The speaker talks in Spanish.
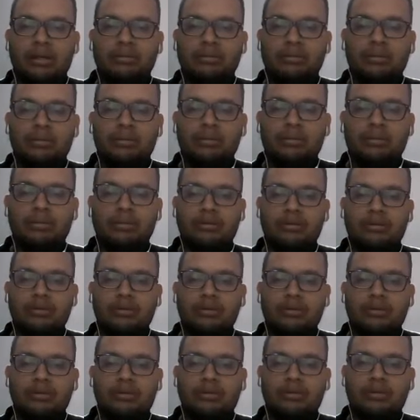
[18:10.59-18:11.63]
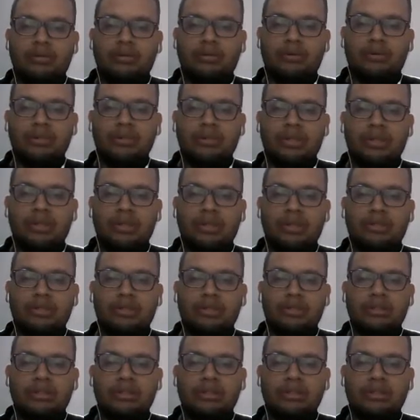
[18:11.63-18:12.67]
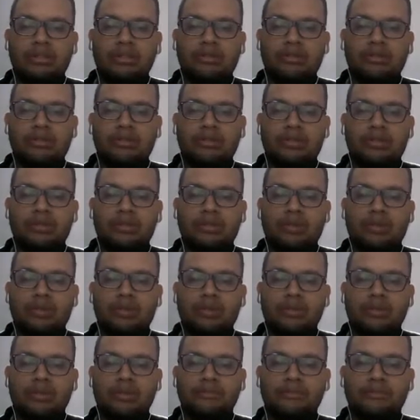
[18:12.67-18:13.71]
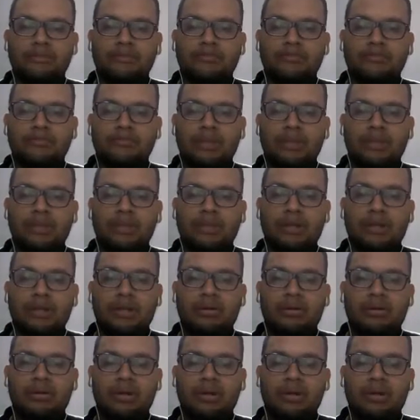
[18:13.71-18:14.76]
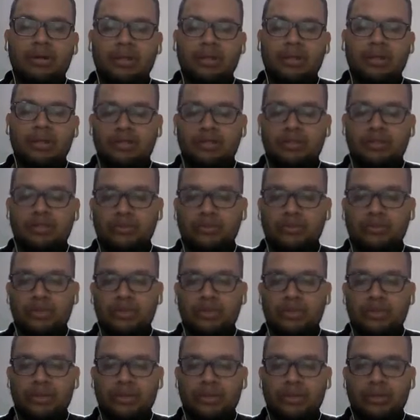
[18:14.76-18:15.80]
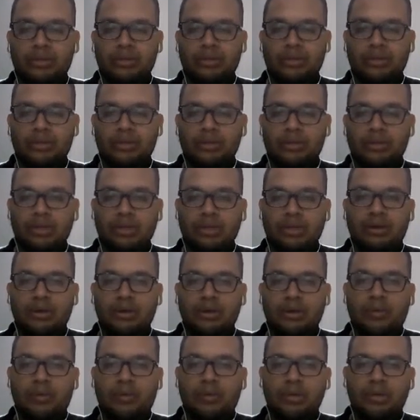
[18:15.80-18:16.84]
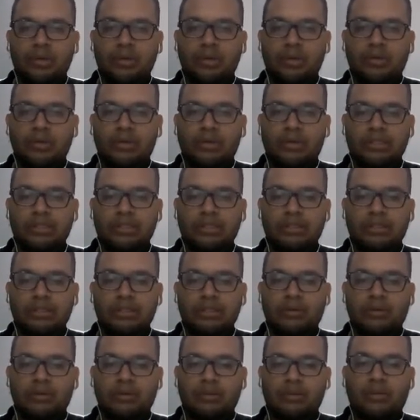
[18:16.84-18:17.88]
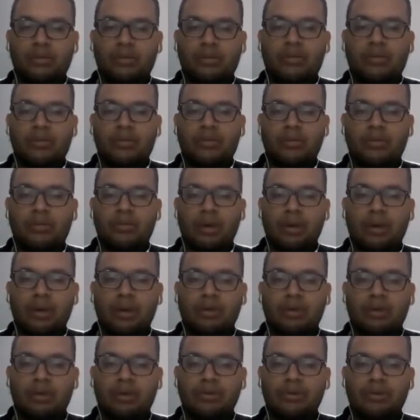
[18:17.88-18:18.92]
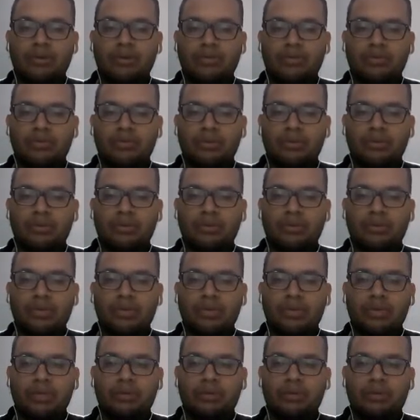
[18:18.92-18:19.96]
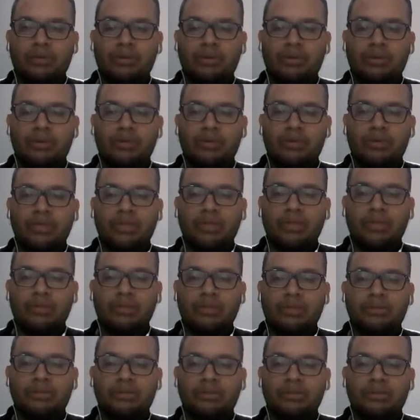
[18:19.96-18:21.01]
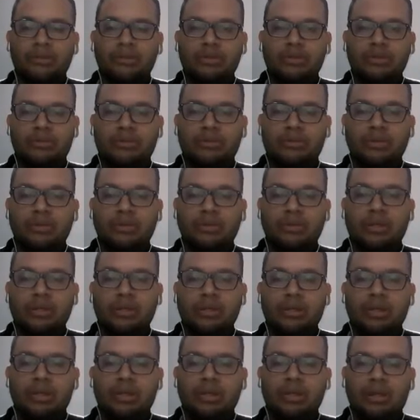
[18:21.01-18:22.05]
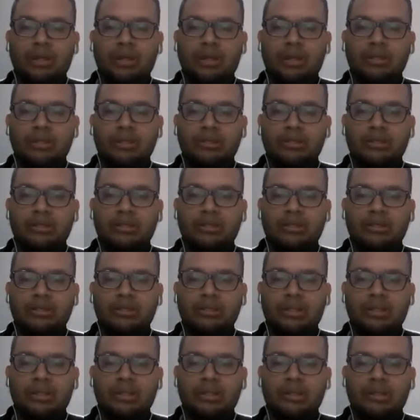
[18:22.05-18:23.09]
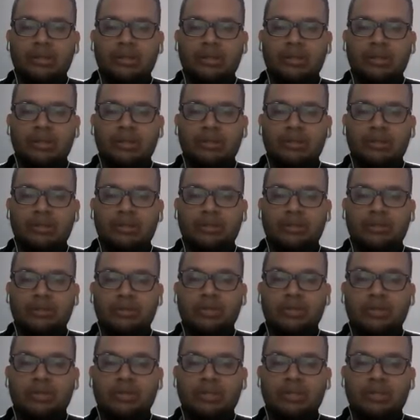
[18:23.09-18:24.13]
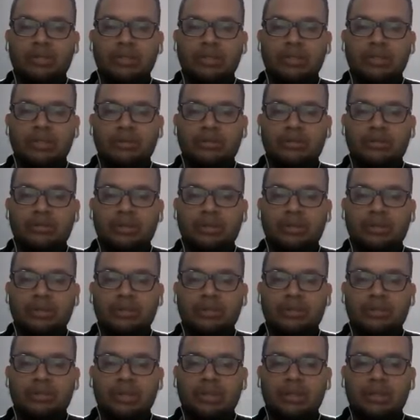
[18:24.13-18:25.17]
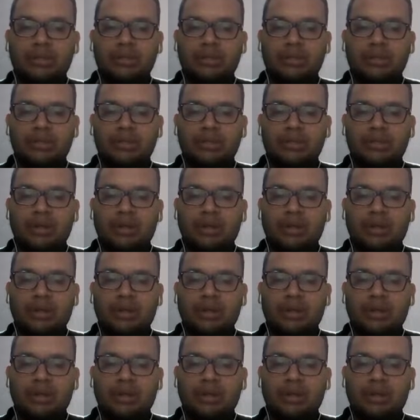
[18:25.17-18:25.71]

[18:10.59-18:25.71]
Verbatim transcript: lo tomamos y sale 724 y el ROC, que es el punto de reorden, o sea, cuando vas, cuando tu producto, por ejemplo, cuando el nutriente isotónico tenga 360, 20, no, 3620 mililitros,